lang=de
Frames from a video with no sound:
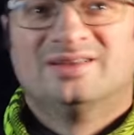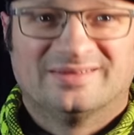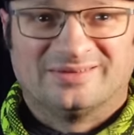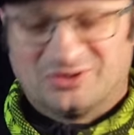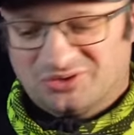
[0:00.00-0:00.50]

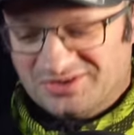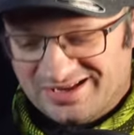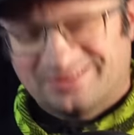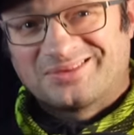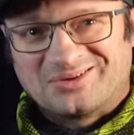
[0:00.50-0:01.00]
So, und
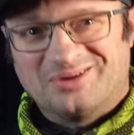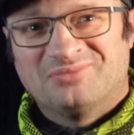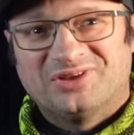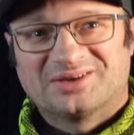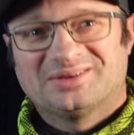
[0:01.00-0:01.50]
jetzt
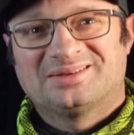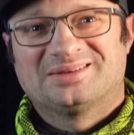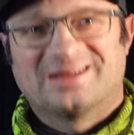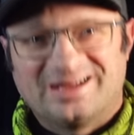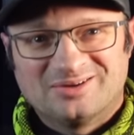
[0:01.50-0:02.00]
kommt der
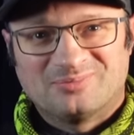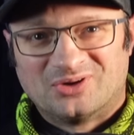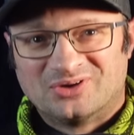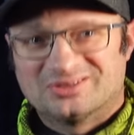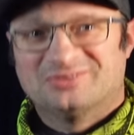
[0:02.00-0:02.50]
richtig geile
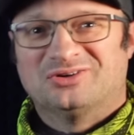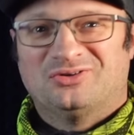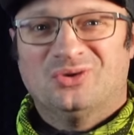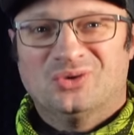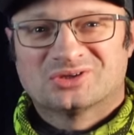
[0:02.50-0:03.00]
Punkt, die
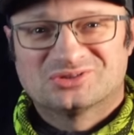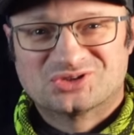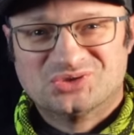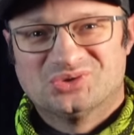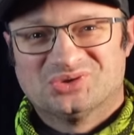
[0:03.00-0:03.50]
verfluchten
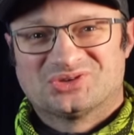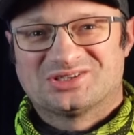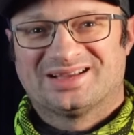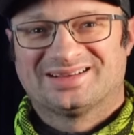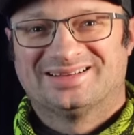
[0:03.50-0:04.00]

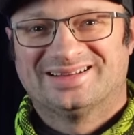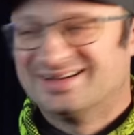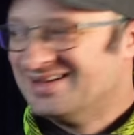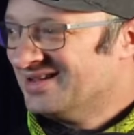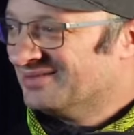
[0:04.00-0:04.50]
Schuko-Stecker,
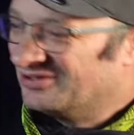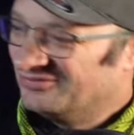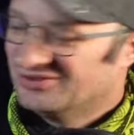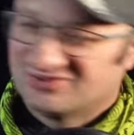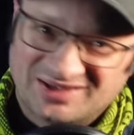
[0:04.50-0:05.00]
ja. Weil
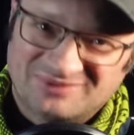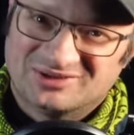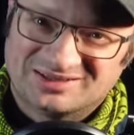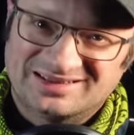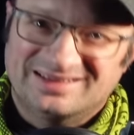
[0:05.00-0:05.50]
wie sehr
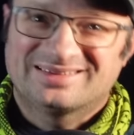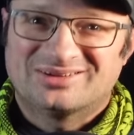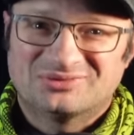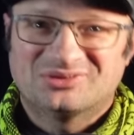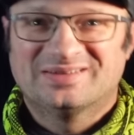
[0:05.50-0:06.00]
mir das
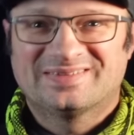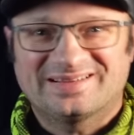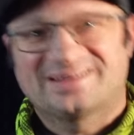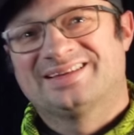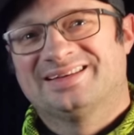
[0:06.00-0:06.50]
auf den
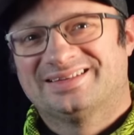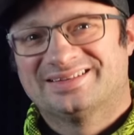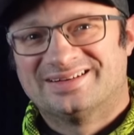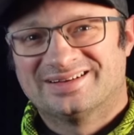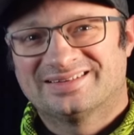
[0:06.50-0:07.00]
Sack geht,
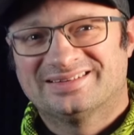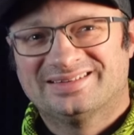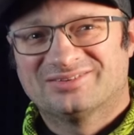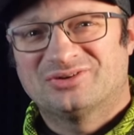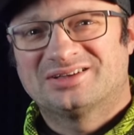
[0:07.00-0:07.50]
ja. Also
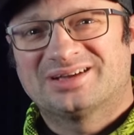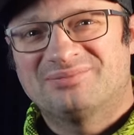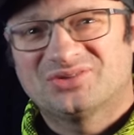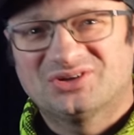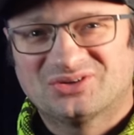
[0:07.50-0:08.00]
diese
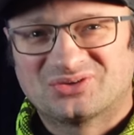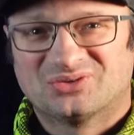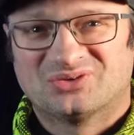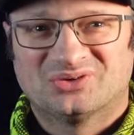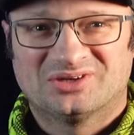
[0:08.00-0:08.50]
verdammte
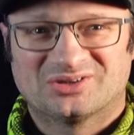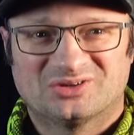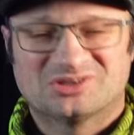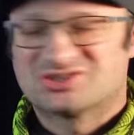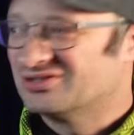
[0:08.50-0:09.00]
Diskussion
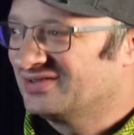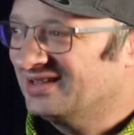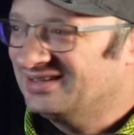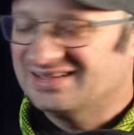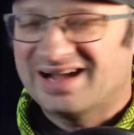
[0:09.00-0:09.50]
darüber schon
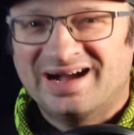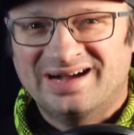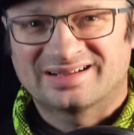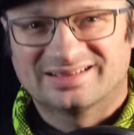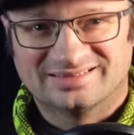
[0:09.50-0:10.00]
seit
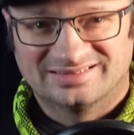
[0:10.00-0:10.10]
Jahren,